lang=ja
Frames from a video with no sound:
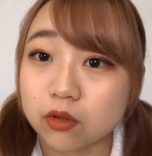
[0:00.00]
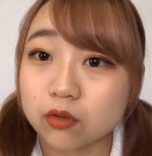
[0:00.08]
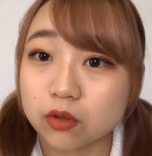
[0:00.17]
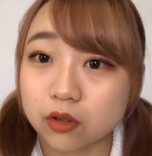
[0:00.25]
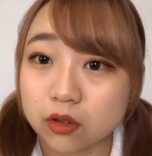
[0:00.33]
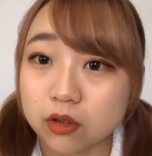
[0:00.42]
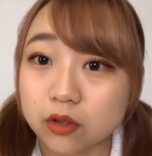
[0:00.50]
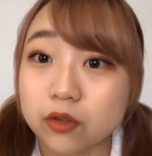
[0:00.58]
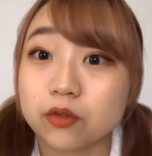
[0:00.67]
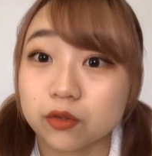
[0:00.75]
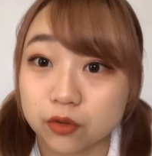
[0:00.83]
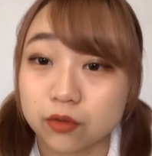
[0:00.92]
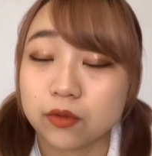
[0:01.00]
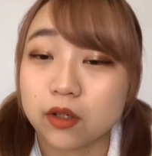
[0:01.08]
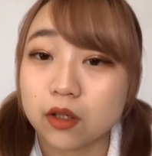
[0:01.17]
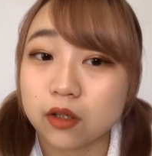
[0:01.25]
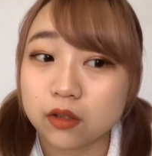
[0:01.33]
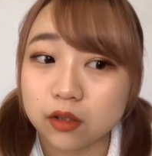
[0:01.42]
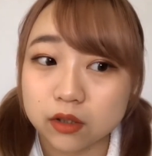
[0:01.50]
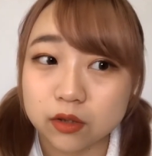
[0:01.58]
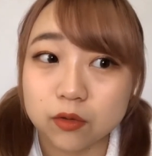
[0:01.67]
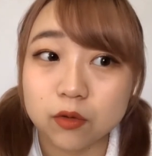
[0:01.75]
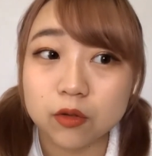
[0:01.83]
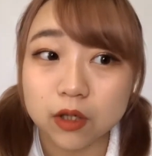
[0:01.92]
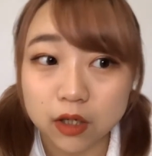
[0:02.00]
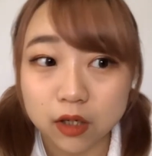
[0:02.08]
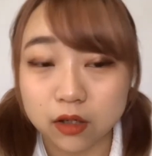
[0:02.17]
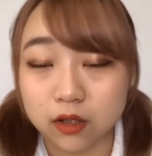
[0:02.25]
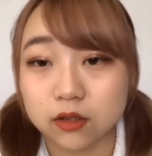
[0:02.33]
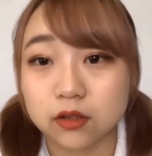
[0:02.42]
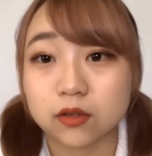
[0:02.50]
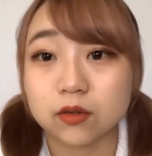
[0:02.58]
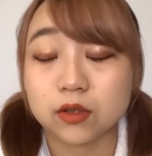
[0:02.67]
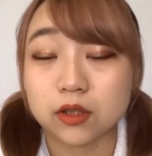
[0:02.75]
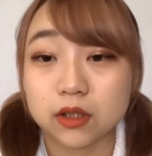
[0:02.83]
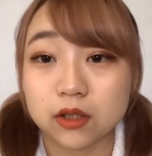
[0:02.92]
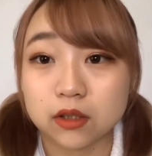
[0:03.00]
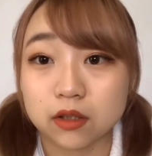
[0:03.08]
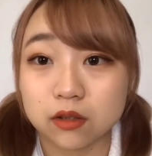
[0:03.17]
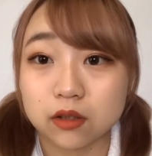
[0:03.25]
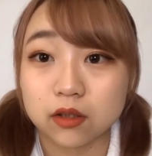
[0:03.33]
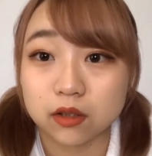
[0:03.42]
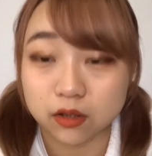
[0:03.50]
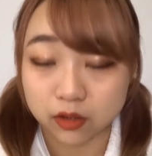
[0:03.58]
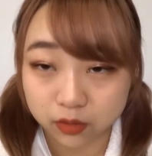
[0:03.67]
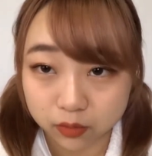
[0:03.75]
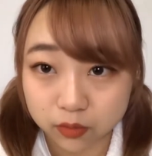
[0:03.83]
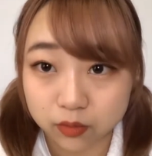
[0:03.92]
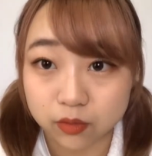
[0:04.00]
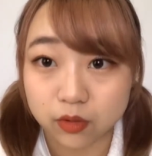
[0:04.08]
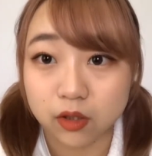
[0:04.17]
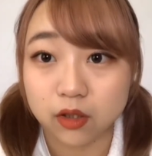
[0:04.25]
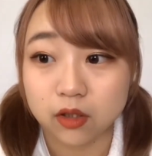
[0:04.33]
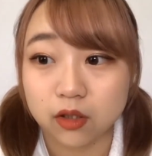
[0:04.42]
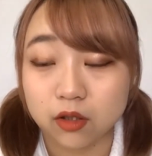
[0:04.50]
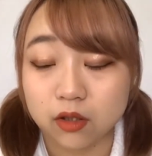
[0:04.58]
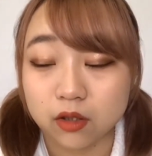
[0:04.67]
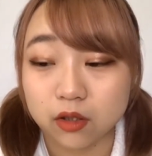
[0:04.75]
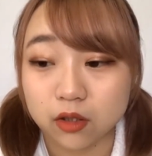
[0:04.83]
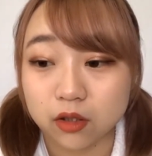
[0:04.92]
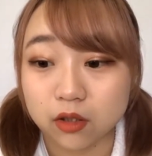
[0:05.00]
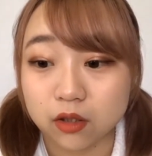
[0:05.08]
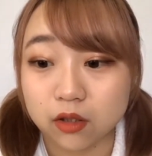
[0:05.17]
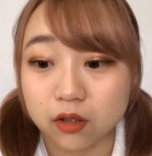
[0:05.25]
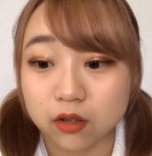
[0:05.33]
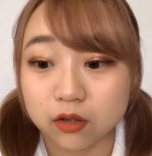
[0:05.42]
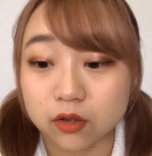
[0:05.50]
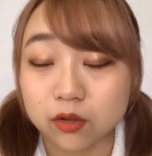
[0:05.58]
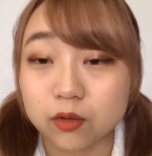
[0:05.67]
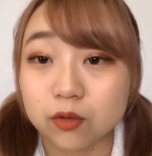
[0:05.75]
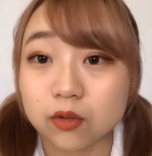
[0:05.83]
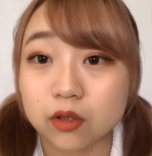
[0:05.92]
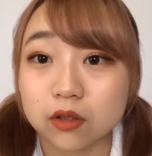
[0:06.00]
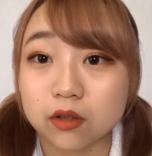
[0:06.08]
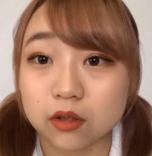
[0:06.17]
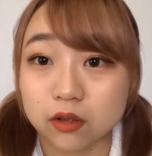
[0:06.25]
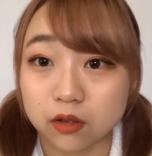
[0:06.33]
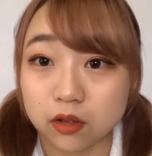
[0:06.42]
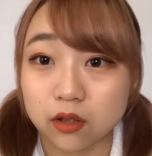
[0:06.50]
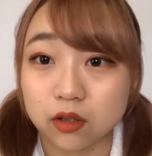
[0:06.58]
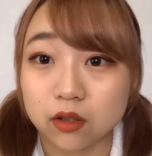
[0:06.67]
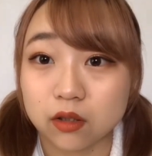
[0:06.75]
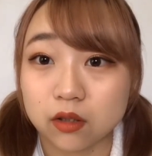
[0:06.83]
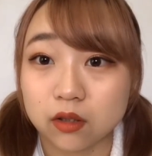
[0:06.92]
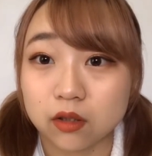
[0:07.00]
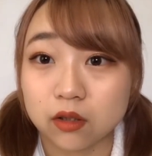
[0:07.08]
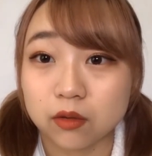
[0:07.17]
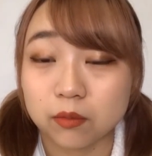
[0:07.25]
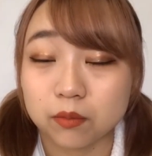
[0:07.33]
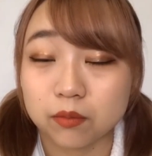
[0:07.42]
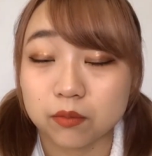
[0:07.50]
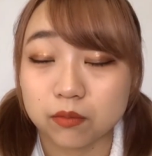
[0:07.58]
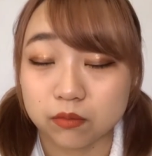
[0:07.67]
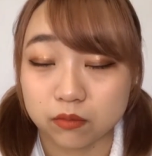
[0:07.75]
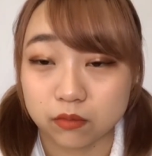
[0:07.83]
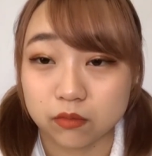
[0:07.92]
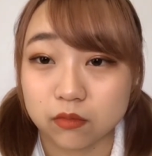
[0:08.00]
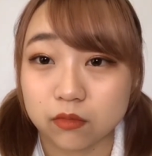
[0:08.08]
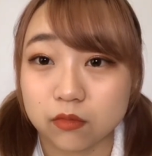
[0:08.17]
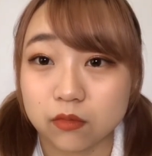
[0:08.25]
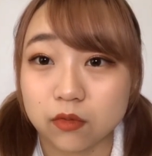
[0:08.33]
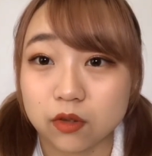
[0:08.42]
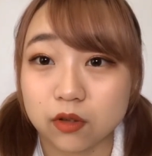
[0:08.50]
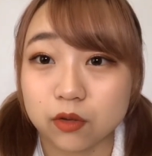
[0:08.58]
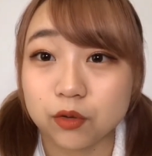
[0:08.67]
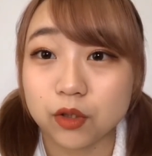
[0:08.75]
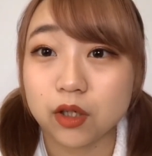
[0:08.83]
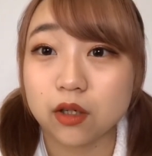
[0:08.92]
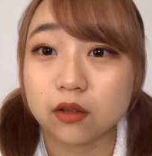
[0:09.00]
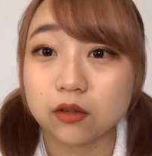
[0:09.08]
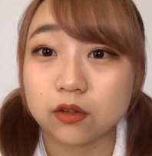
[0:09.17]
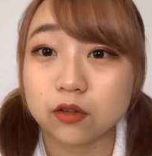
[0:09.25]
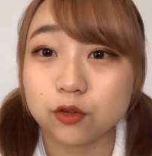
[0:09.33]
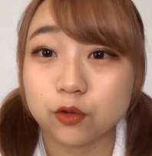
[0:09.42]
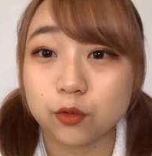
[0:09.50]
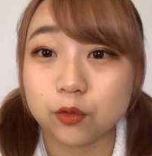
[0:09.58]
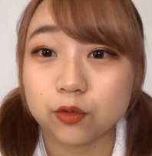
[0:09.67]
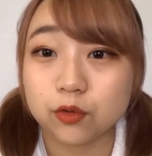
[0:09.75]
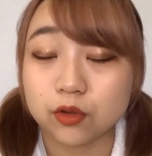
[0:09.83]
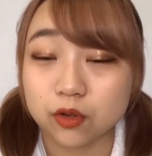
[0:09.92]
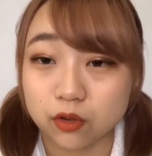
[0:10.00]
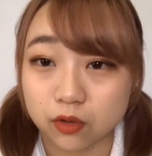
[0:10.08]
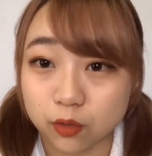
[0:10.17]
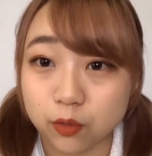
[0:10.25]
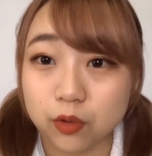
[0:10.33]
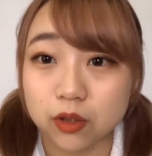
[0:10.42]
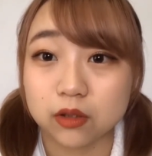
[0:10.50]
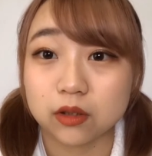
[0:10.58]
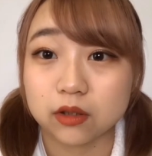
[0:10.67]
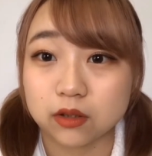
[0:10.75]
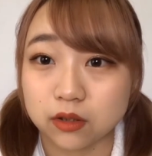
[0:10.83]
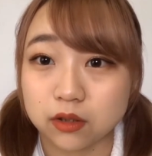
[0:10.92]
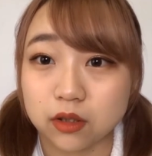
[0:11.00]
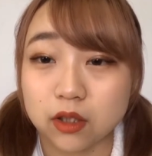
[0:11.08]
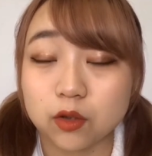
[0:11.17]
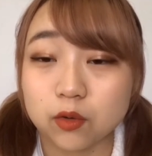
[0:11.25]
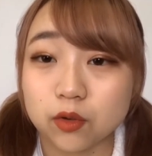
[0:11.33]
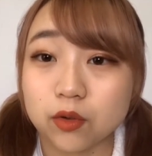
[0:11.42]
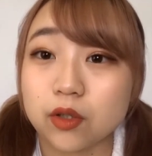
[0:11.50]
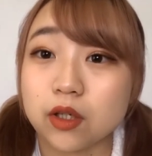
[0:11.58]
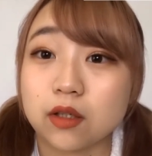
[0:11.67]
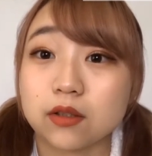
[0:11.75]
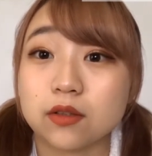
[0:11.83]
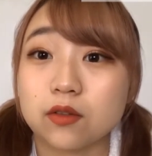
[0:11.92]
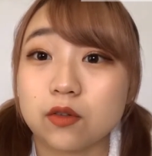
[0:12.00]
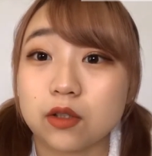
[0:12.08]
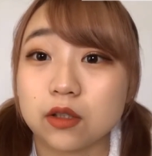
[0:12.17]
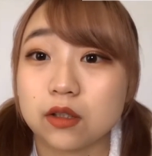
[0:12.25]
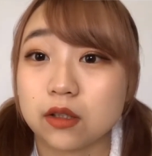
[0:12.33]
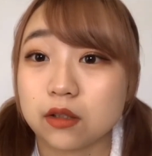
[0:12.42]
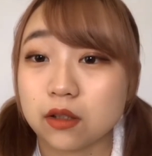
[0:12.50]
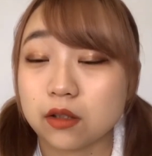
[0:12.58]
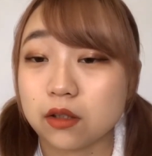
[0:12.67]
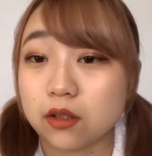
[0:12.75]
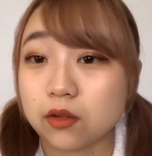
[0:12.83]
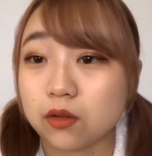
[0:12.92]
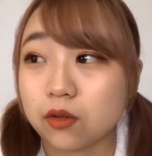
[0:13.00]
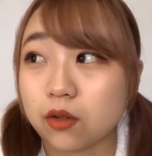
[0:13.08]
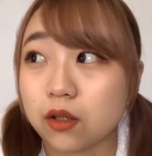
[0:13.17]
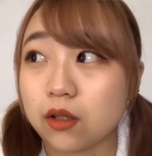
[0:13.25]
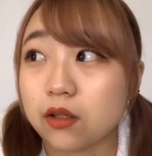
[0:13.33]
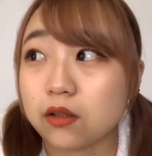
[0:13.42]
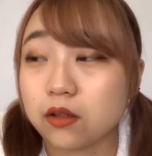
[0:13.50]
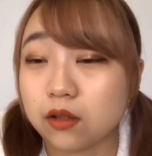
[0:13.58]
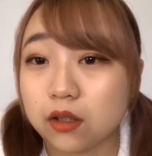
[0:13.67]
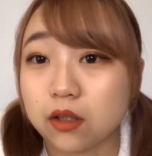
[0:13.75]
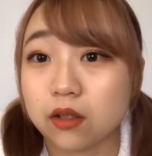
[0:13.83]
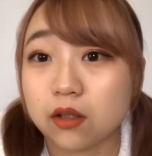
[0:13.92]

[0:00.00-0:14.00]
かな夜の。でそこからダンスのシーンだったんだけどいやすごかったね。うん、とにかく遠く遠かったし移動距離がすごかったなっていうのがあって